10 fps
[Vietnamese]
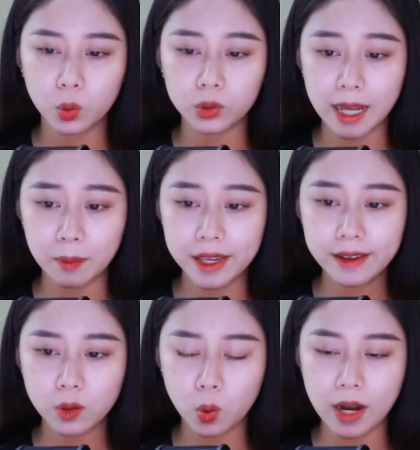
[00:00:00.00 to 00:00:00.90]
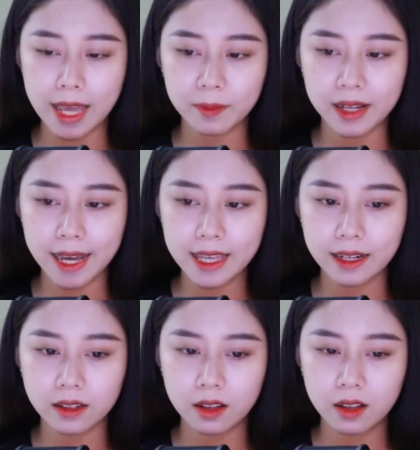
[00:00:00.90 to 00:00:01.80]
Cô ta biết cô là em gái
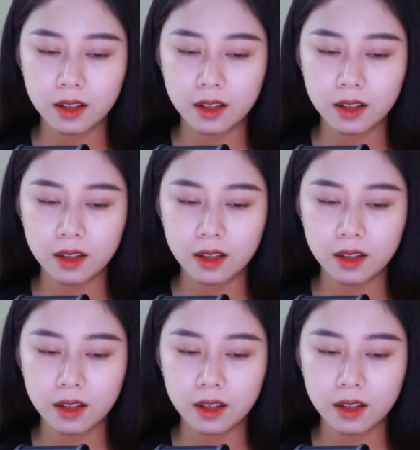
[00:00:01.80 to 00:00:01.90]
anh.